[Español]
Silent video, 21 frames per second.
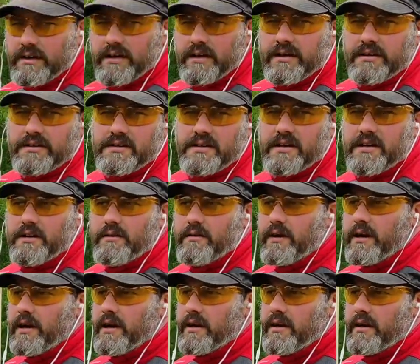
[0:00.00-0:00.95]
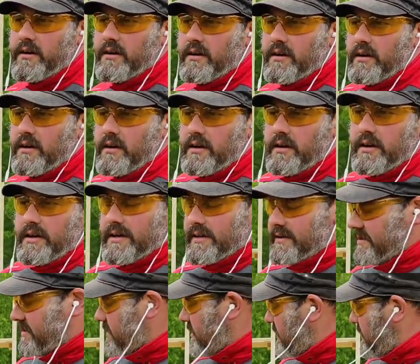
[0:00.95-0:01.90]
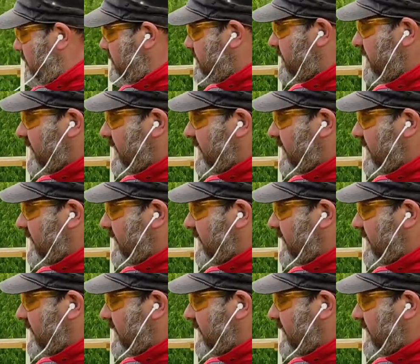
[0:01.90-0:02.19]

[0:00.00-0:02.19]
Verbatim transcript: aquí en Chile vale ese,